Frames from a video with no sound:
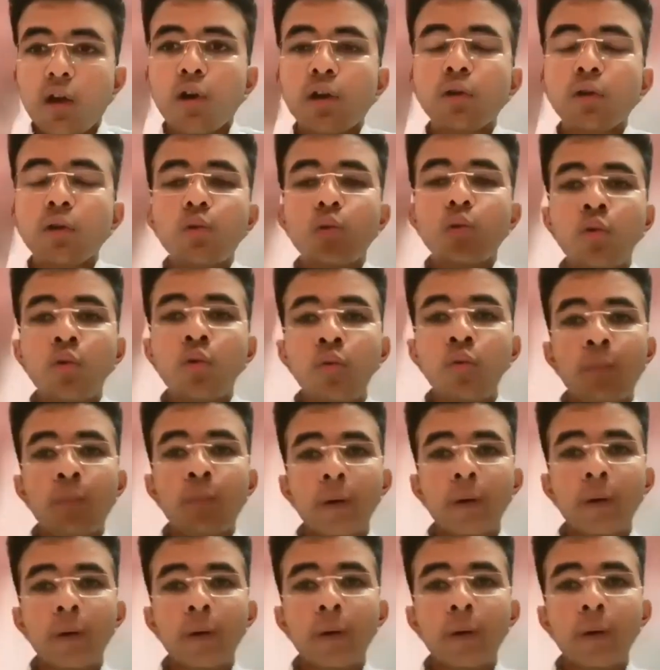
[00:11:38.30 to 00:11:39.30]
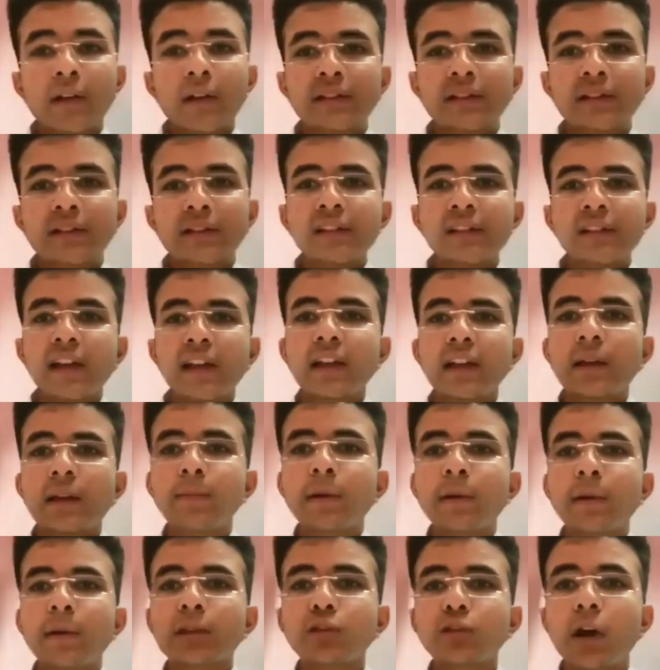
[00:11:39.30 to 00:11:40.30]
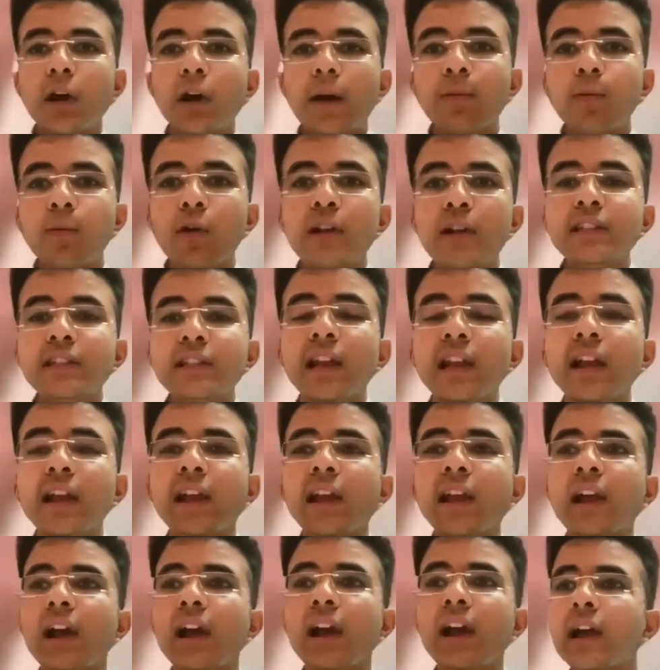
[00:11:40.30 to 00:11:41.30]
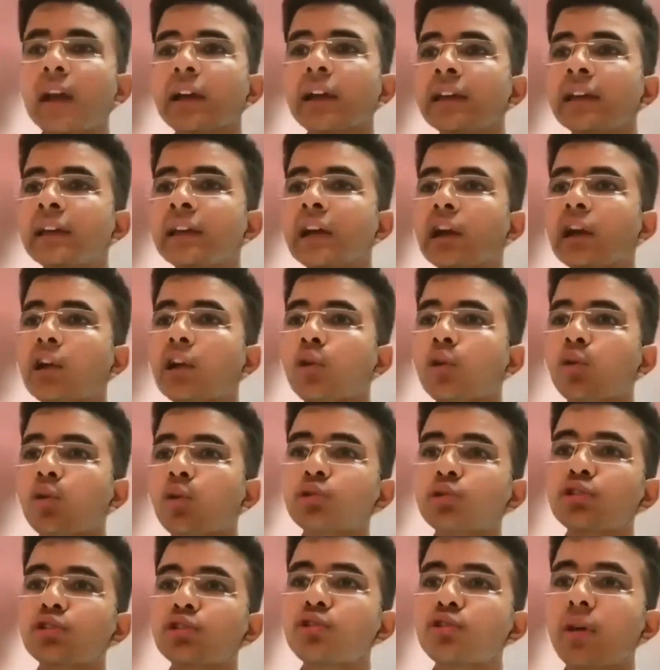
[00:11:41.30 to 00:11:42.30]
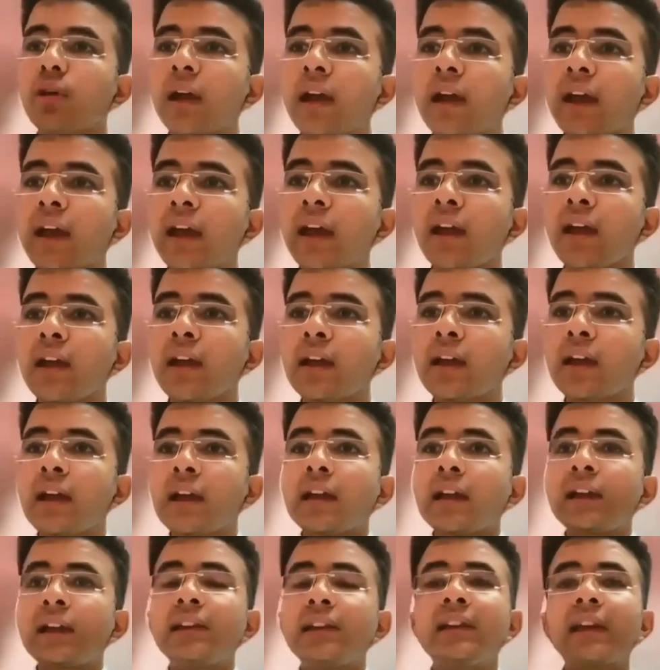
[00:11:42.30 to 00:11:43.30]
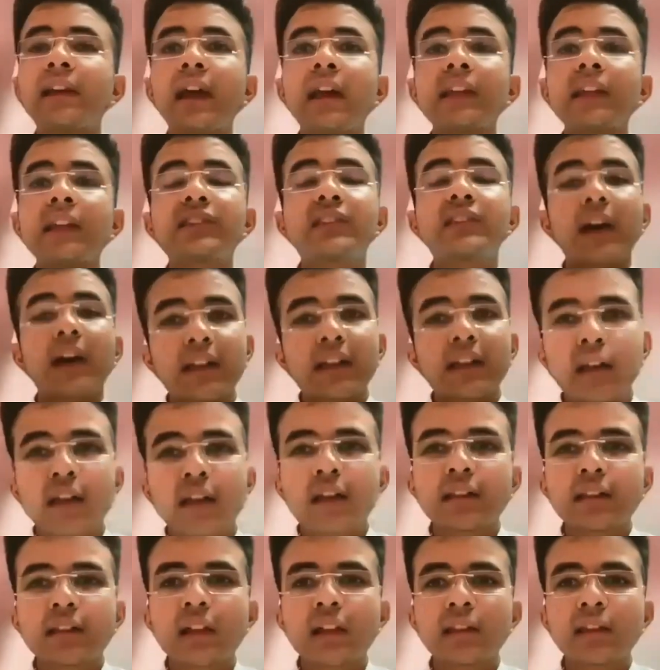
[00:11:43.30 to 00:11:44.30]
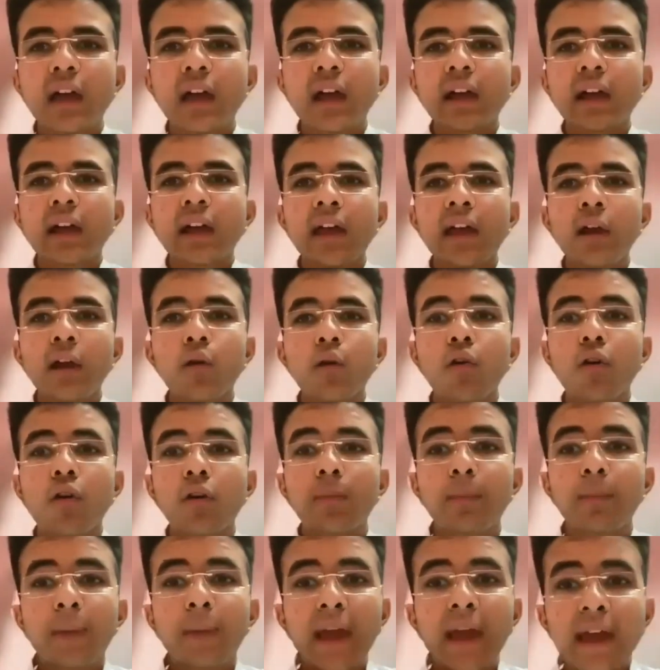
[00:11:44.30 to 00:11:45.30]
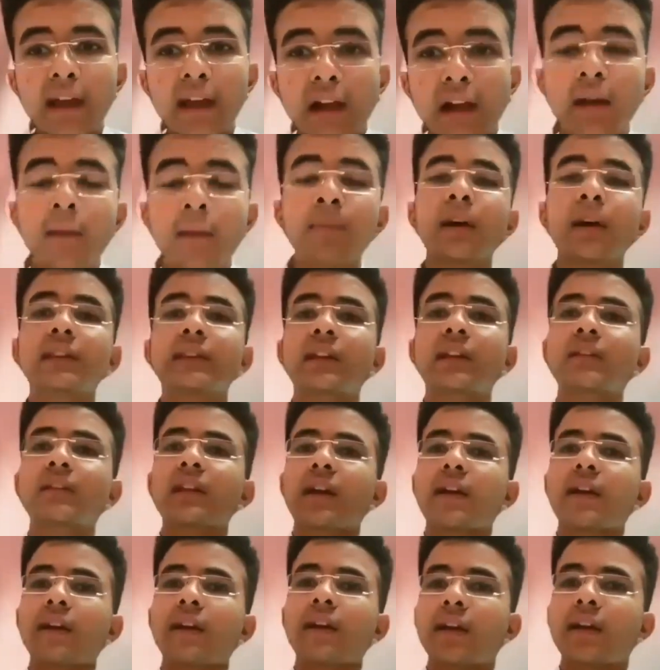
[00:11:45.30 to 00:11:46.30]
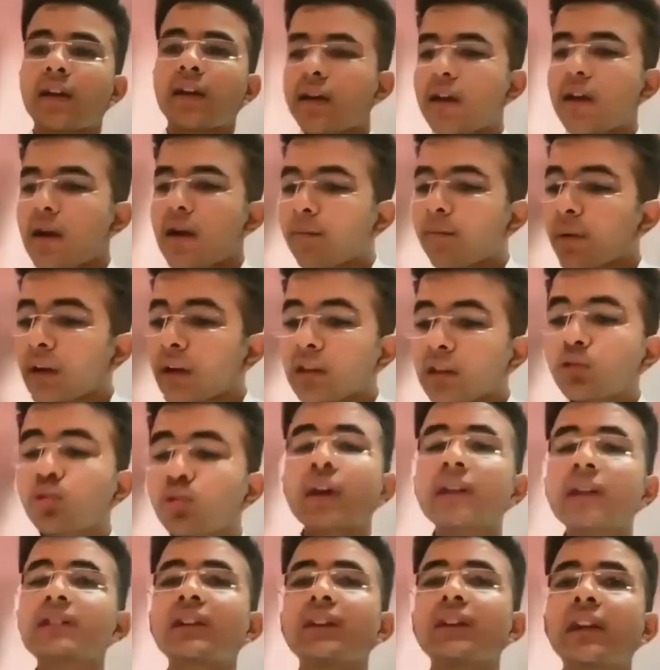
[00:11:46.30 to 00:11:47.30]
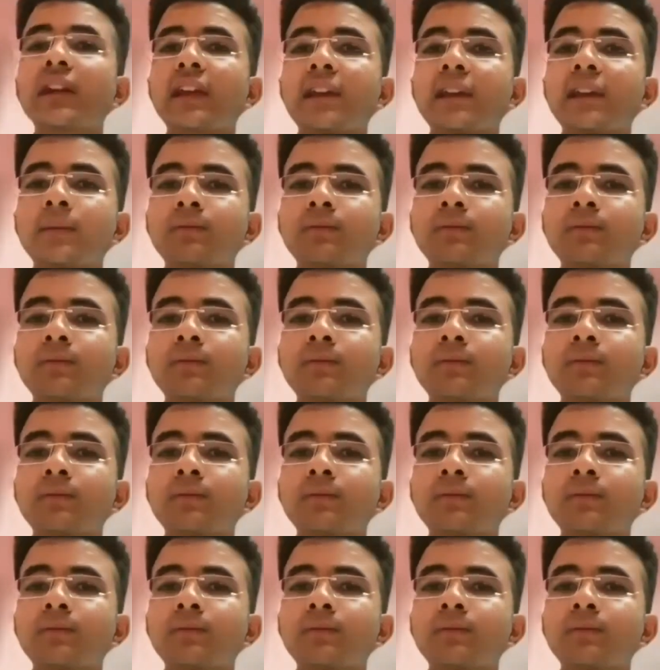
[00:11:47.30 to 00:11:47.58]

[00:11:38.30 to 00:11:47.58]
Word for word: और ऊपर से देखने पर तो आपको ऐसा लगेगा कि ये क्रोध जो है ये ज्यादा खतरनाक है और बैर कम खतरनाक है परंतु ऐसा नहीं है